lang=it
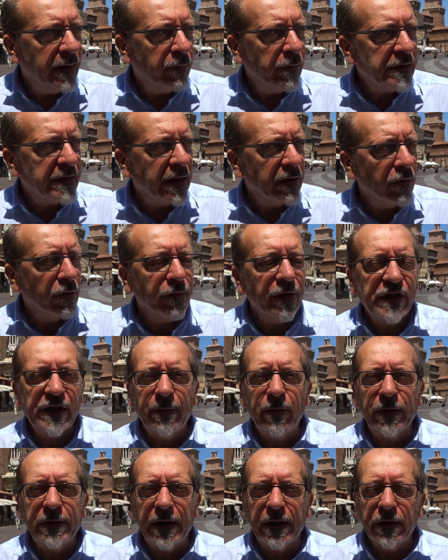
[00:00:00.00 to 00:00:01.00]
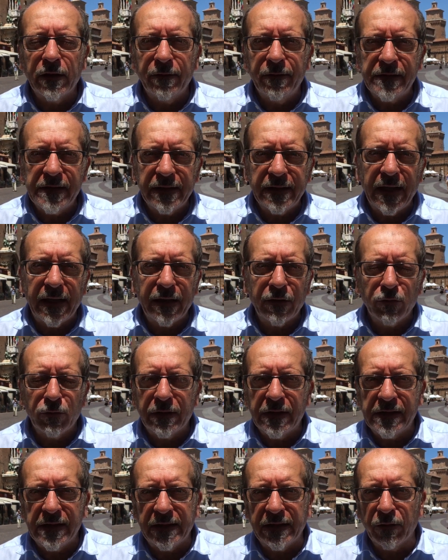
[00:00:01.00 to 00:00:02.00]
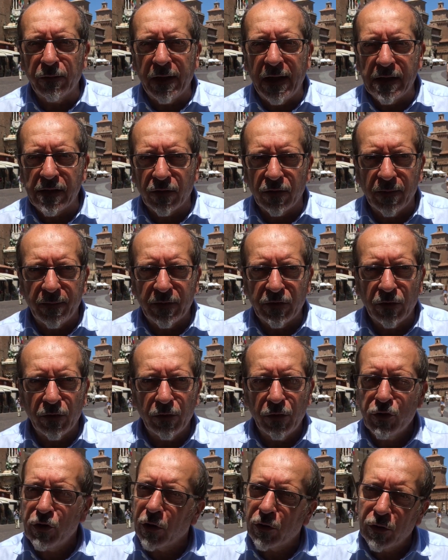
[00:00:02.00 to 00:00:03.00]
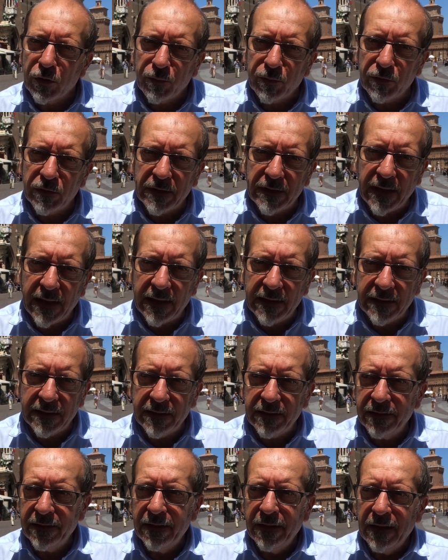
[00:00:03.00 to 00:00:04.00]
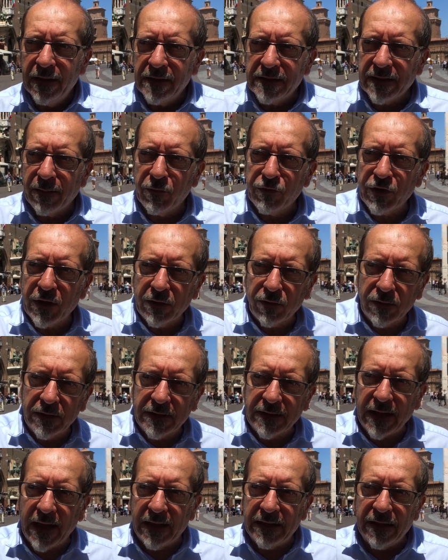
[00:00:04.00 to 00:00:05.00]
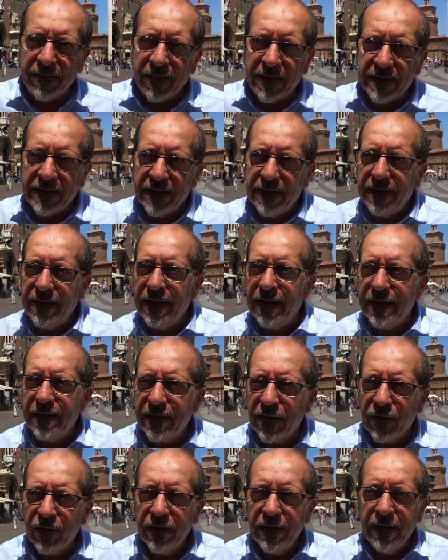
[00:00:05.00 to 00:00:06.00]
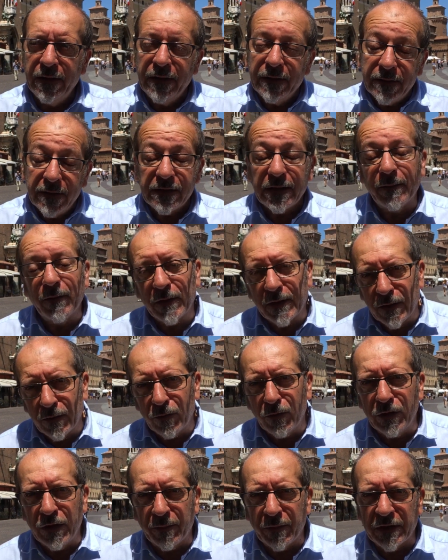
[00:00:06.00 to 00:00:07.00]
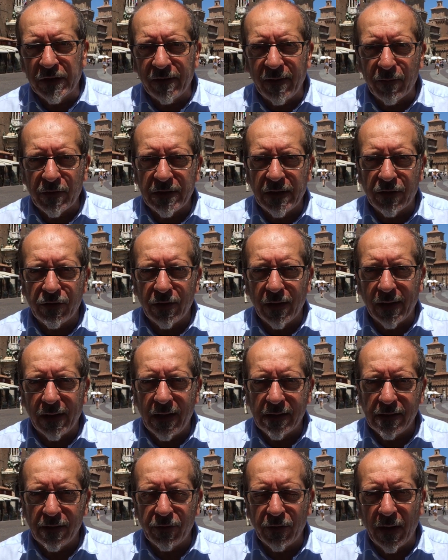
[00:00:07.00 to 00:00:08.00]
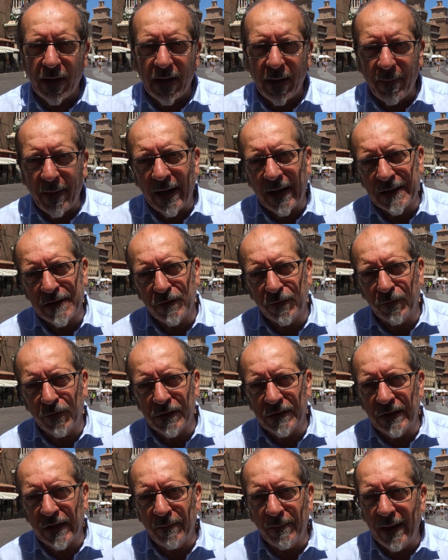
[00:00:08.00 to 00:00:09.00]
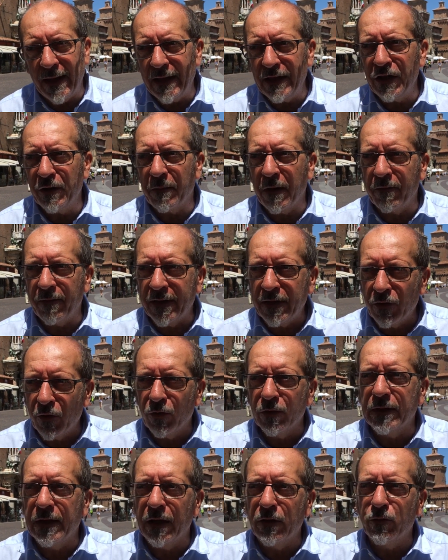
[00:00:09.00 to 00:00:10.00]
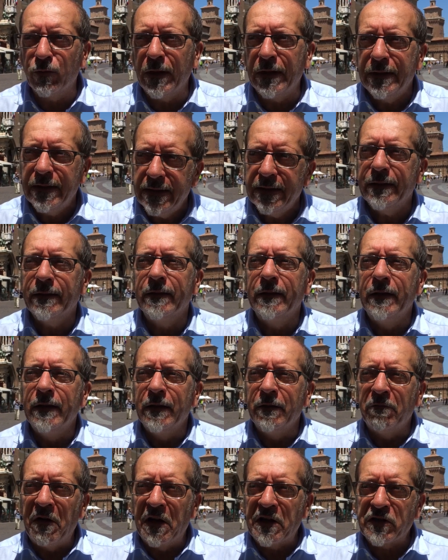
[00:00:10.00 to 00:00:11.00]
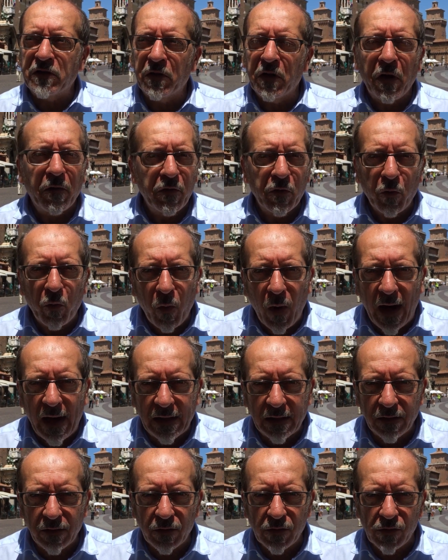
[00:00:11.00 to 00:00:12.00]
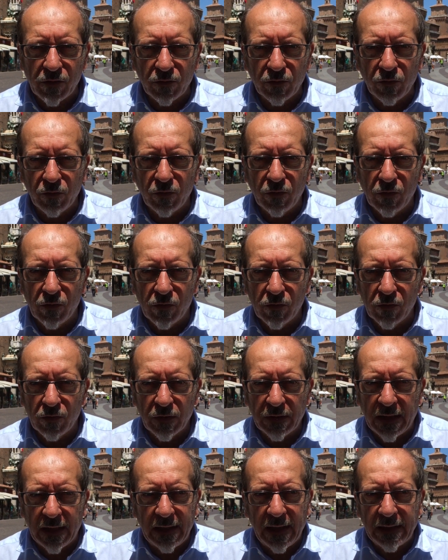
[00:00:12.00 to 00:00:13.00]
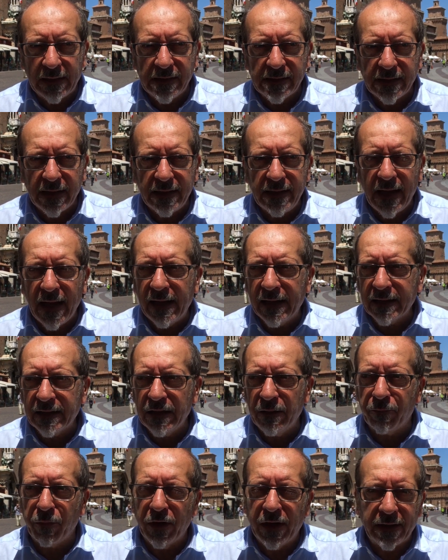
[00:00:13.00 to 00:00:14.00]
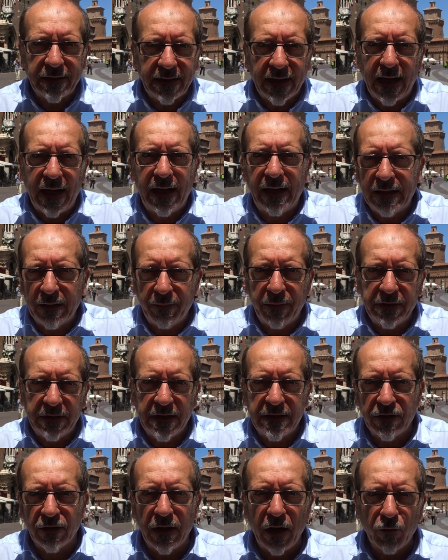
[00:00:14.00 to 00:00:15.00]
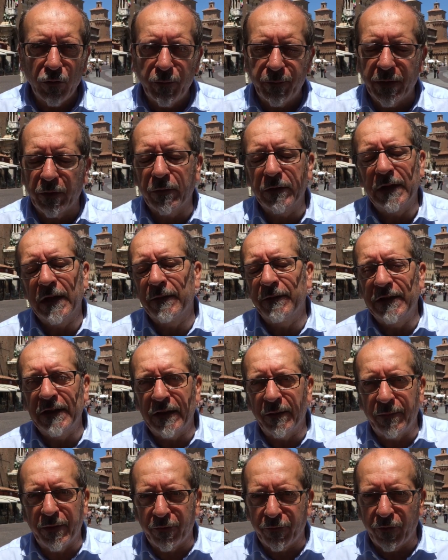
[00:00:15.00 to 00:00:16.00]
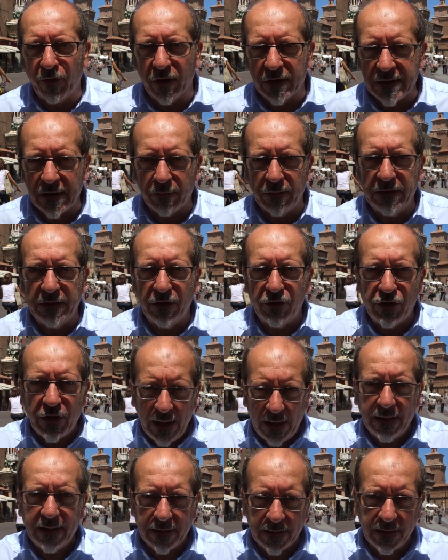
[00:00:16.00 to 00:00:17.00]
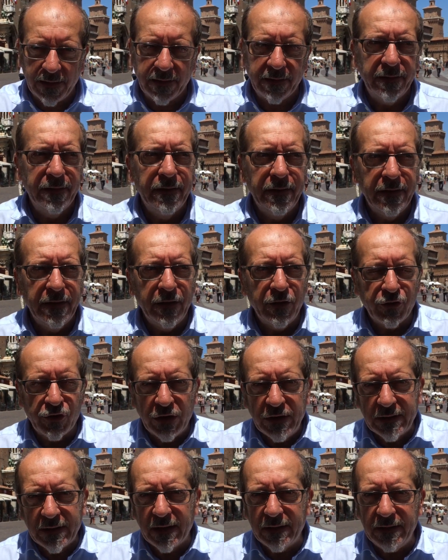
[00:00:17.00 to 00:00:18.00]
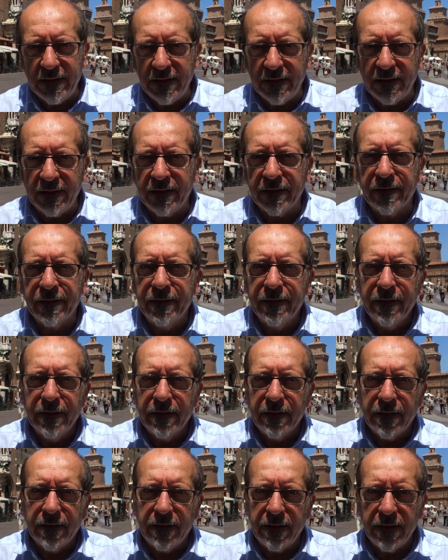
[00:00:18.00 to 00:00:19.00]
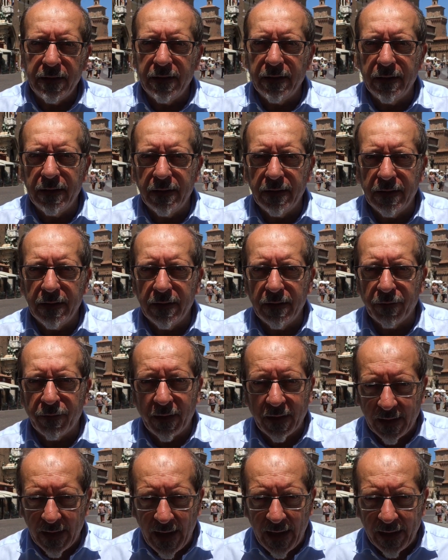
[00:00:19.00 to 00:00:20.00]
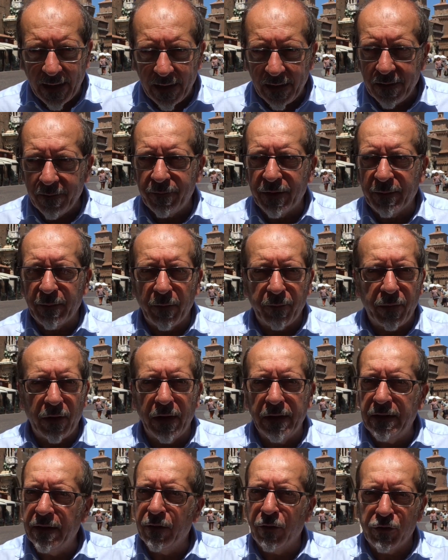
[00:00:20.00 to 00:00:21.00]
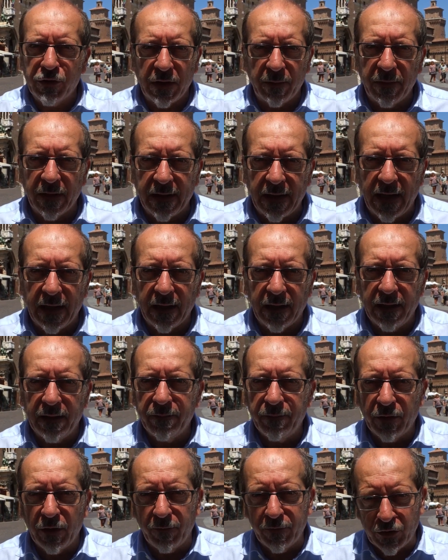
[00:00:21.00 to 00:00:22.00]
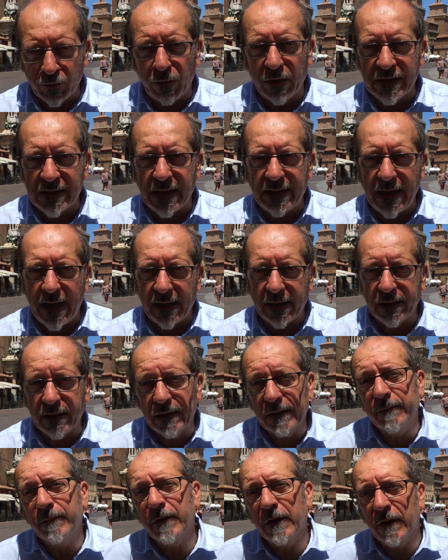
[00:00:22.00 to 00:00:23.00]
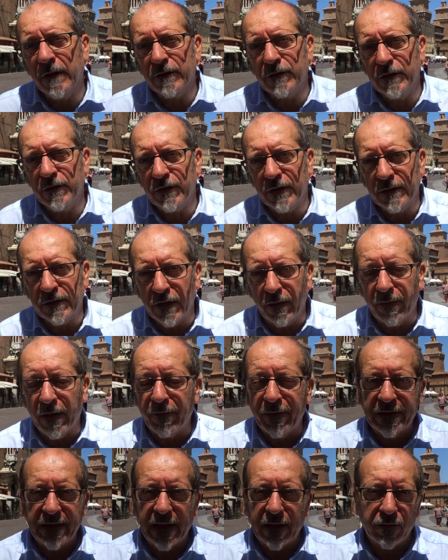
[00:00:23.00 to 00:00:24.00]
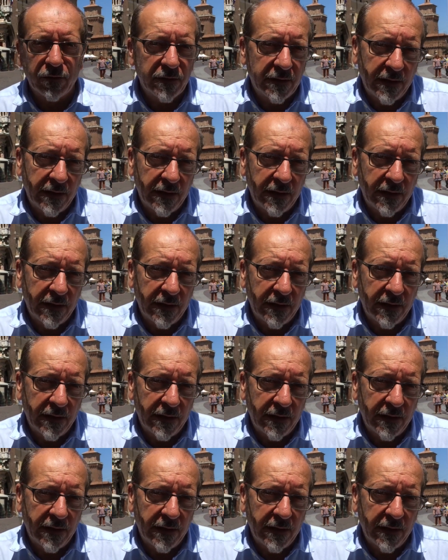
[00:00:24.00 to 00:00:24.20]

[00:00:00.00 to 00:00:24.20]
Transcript: e quest'anno lo facciamo andando a visitare tutti i siti UNESCO, ci sono 18 puntate, stiamo girando l'Italia avanti e indietro, diciamo che luglio potevamo starci alla casa e girarla a marzo, forse era meglio, ma va in onda lunedì verso le 9 e un quarto sul canale di SkyArt e poi andrà a ripetizione a loop, quindi la vedete per forza, quindi gente, cittadini, di Ferrara, prima o poi riuscite a beccarla, però ci vuole scagliarti, se no ve la fate